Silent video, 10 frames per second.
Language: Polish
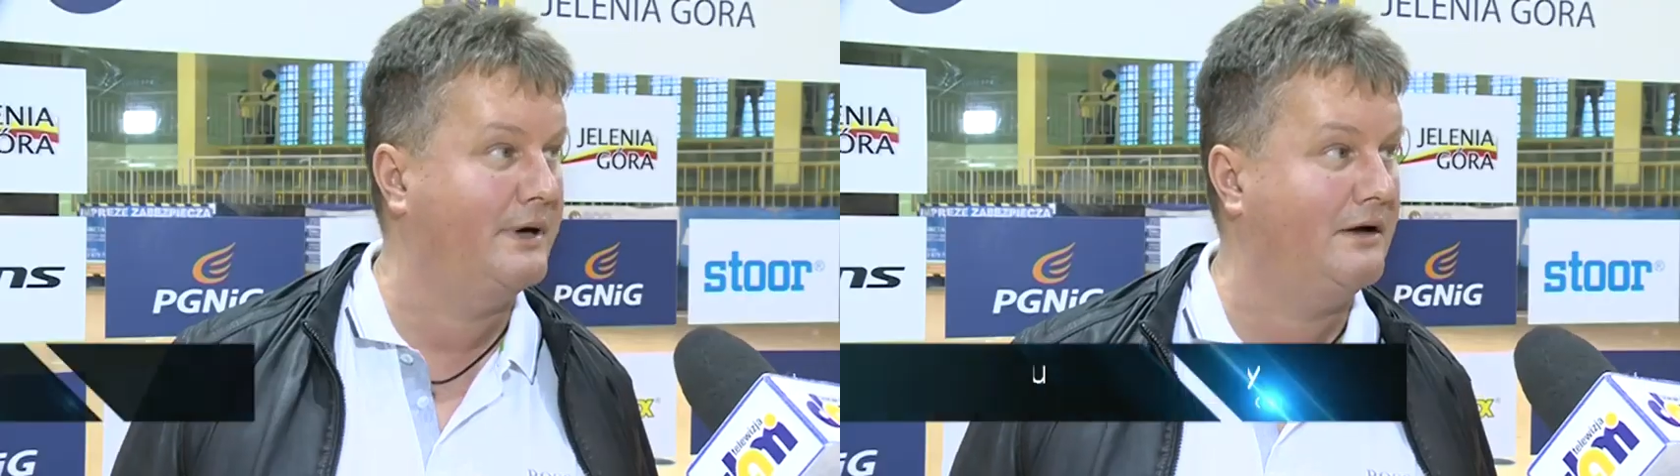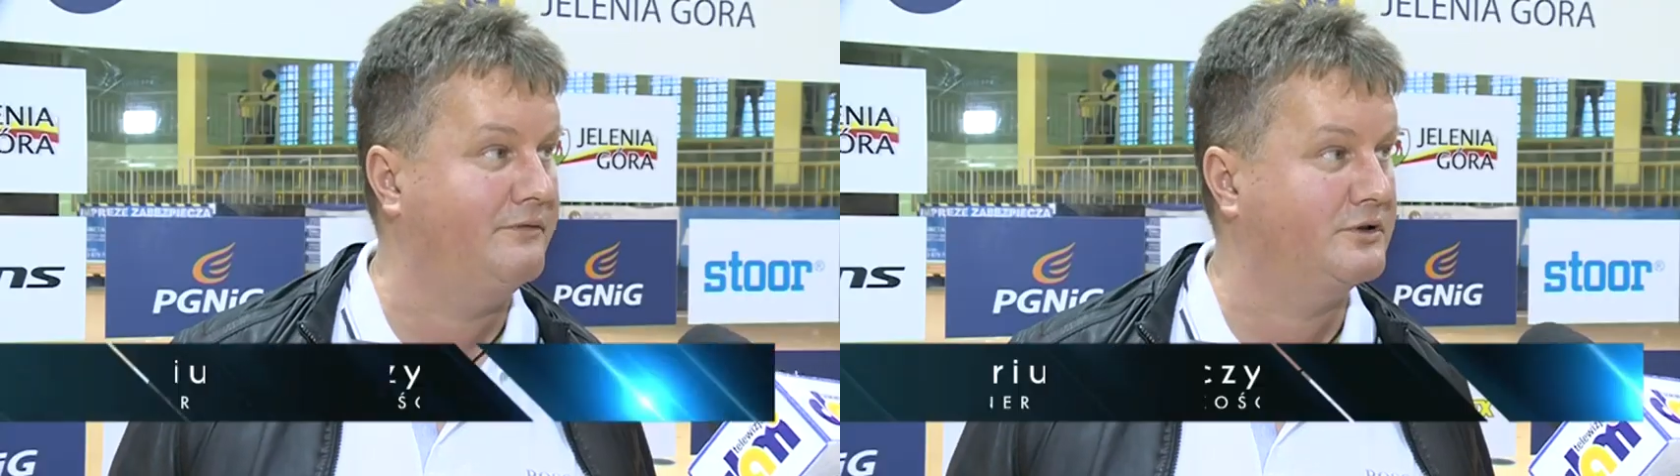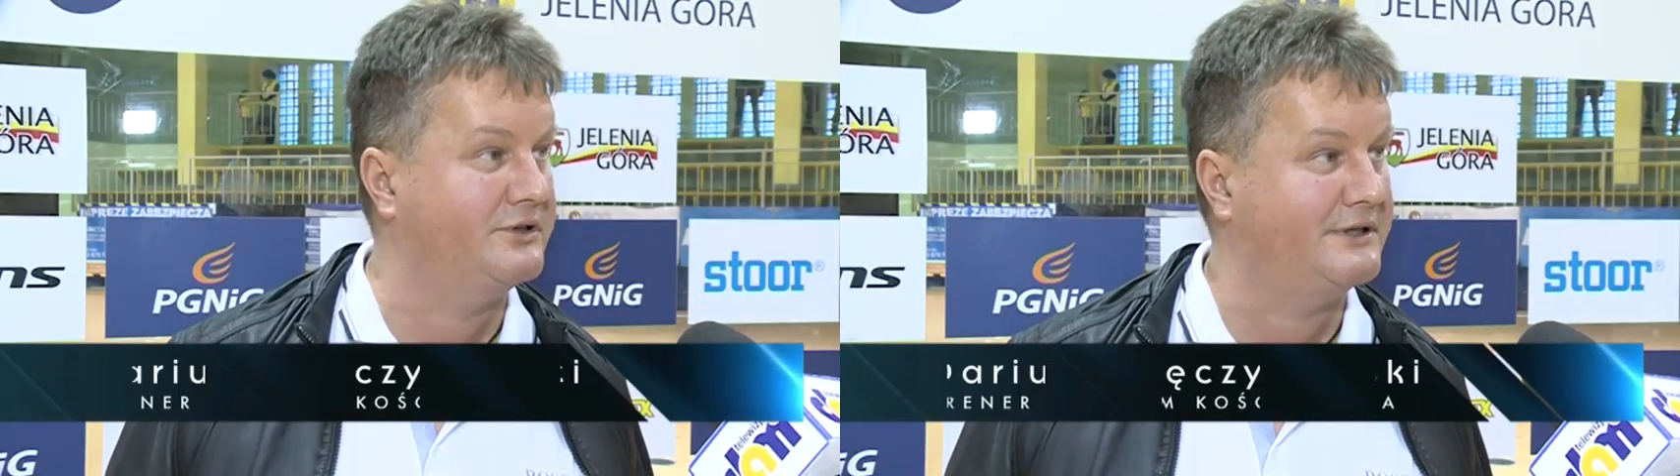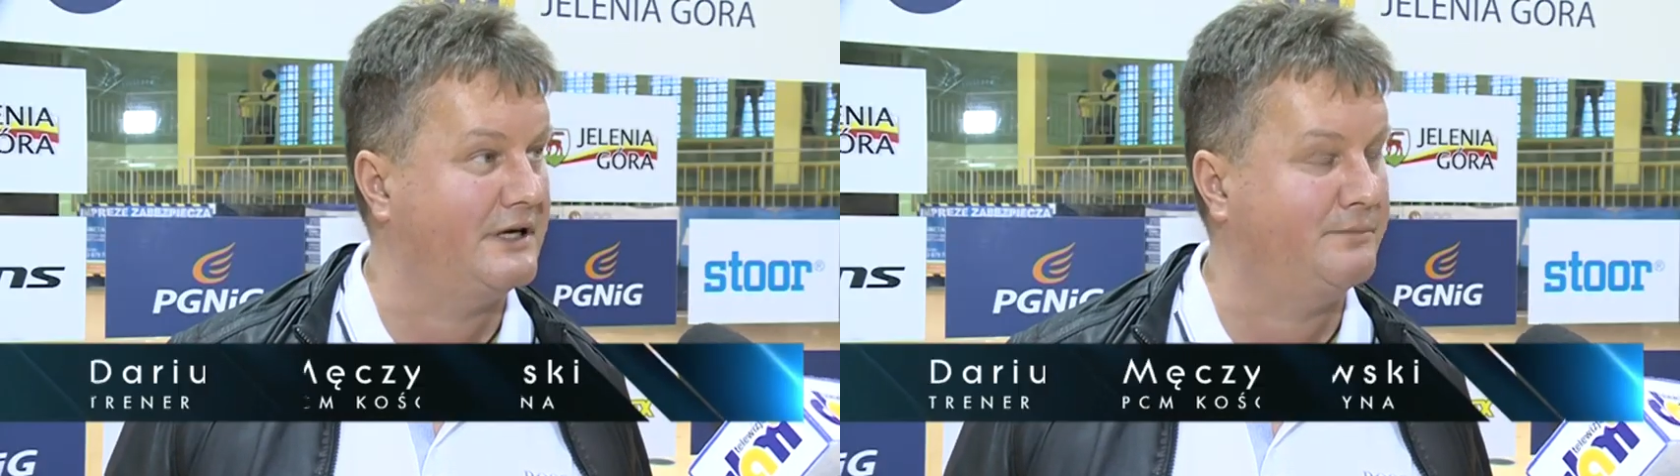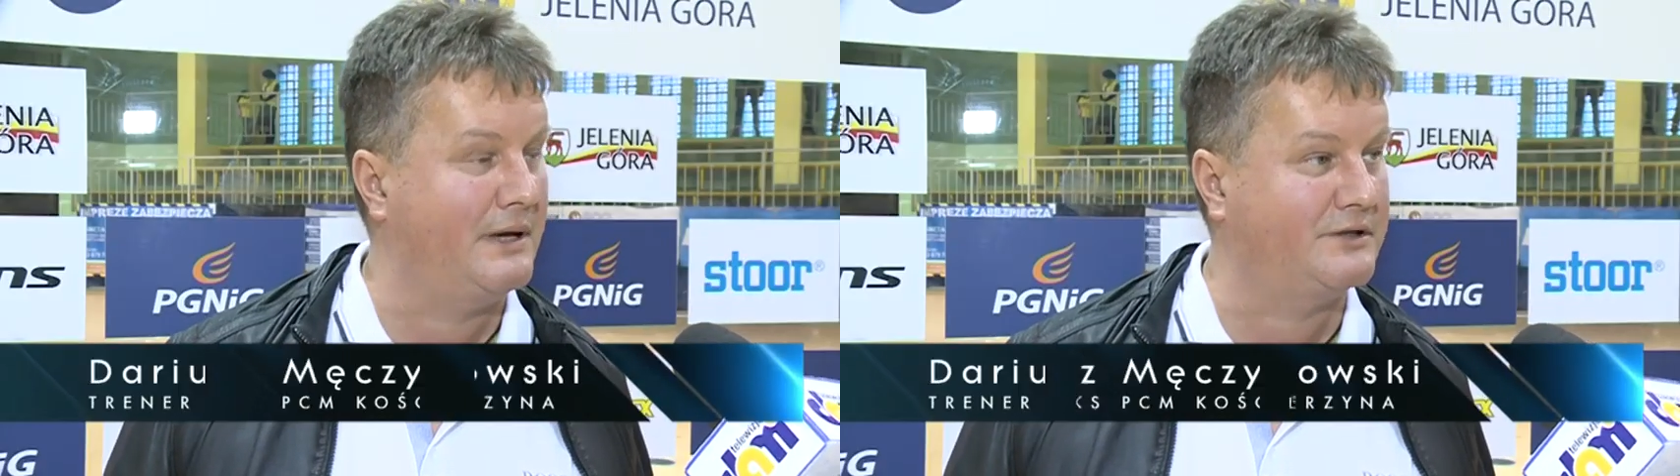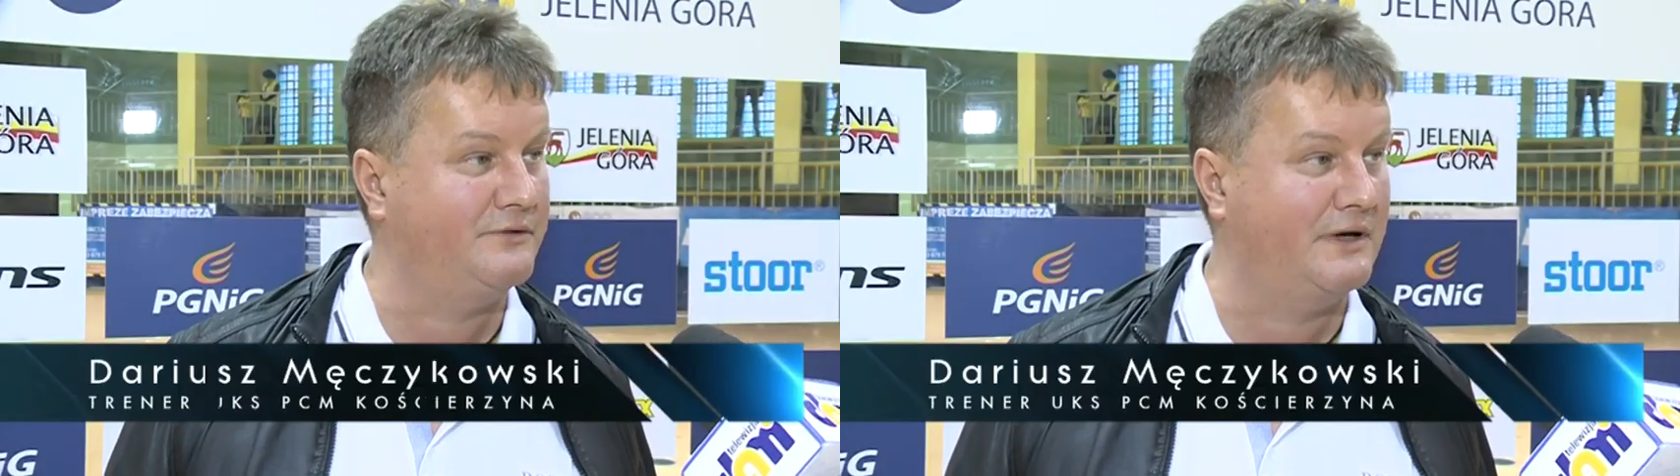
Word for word: Brawo, że tak bardzo